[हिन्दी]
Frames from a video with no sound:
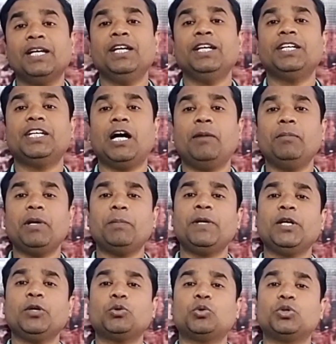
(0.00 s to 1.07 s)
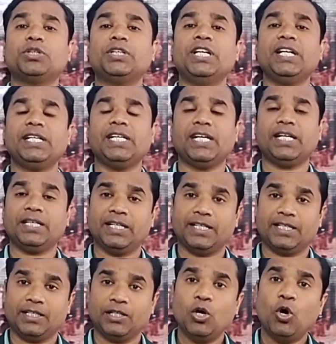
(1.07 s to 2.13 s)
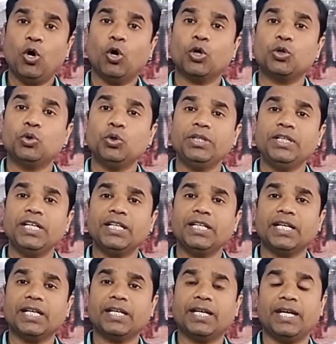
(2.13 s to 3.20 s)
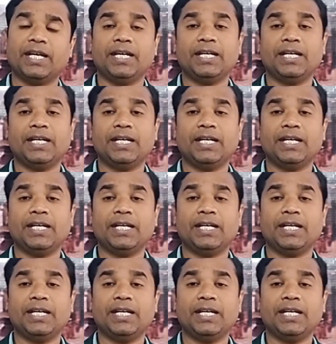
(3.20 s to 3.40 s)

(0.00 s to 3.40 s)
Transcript: कि हमें अपने घुटने टेकने और घुटने टेक के